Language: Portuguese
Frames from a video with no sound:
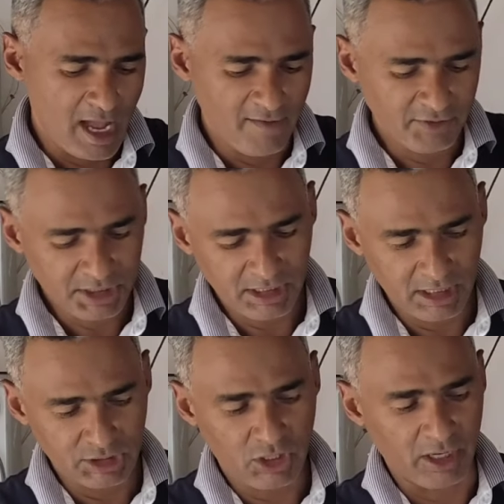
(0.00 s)
Aí você
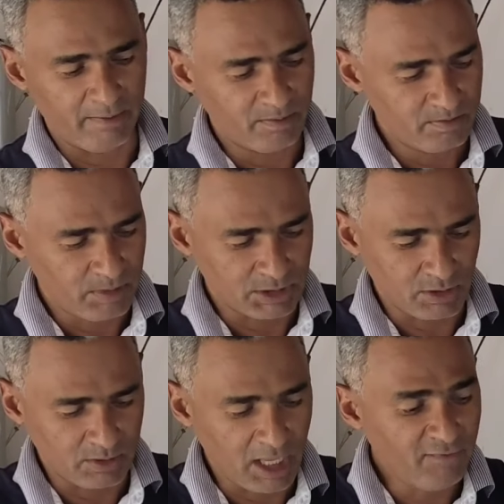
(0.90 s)
diz, olha,
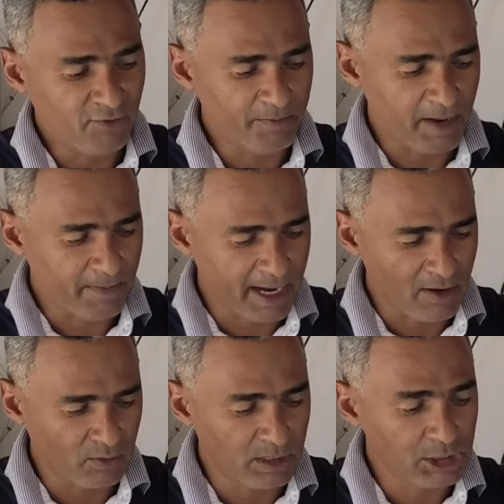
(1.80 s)
pessoal, quem for
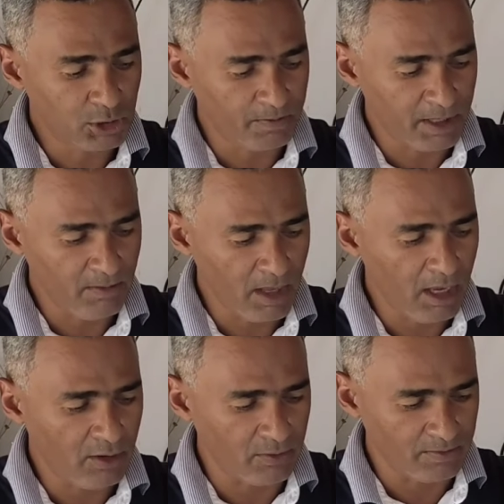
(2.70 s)
preparar o nicho
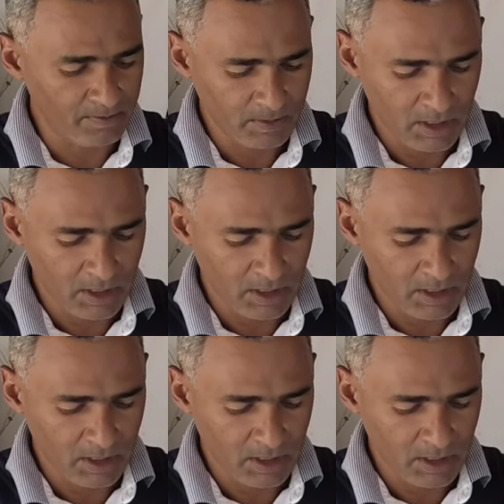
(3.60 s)
primeiro,